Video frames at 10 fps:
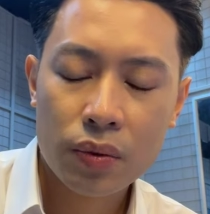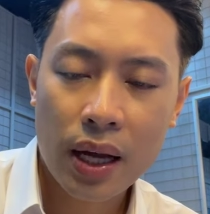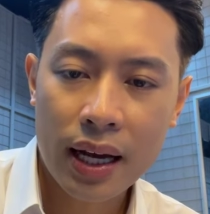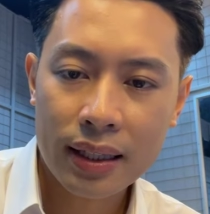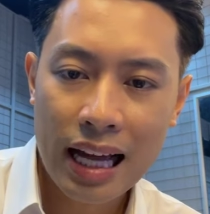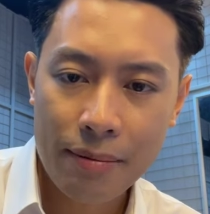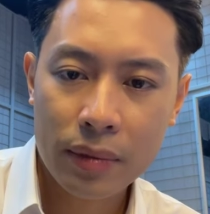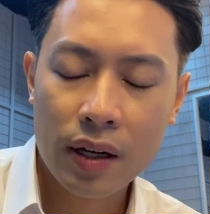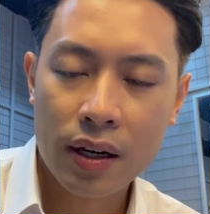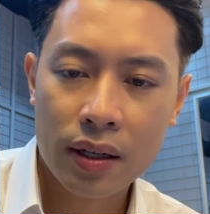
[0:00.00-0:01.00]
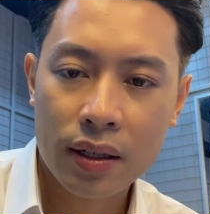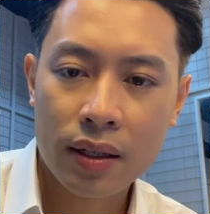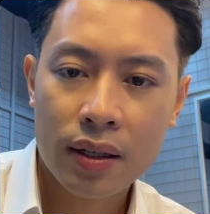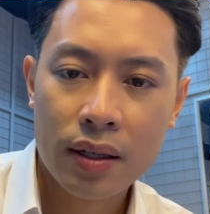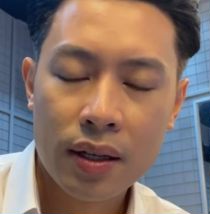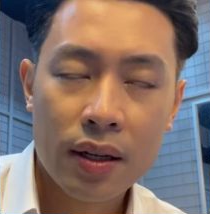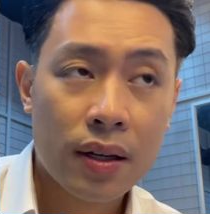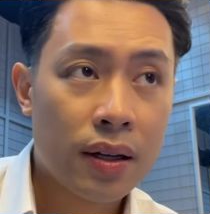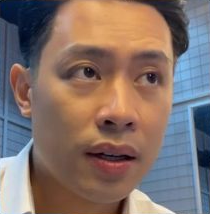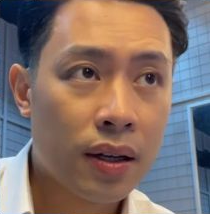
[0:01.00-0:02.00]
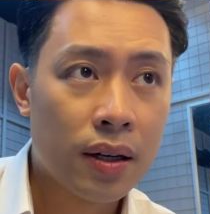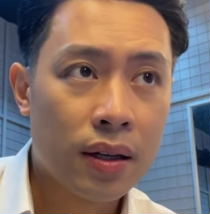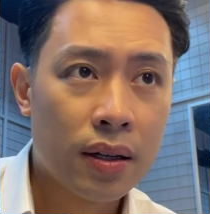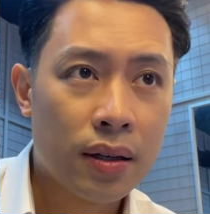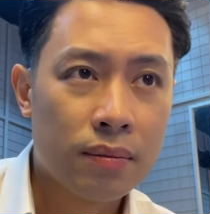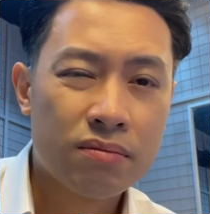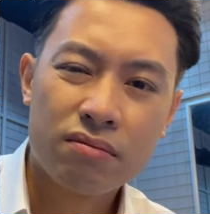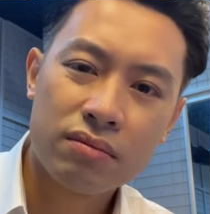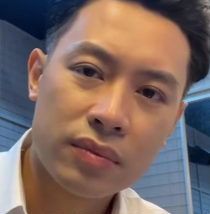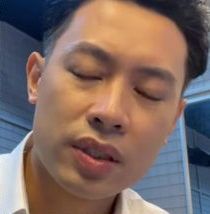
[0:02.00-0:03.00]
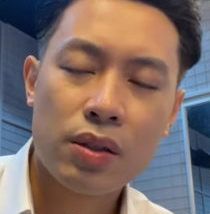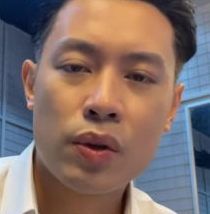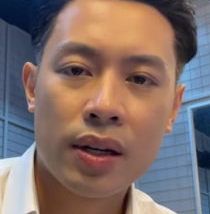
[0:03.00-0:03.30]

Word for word: chúng ta hãy tạm thời uh, di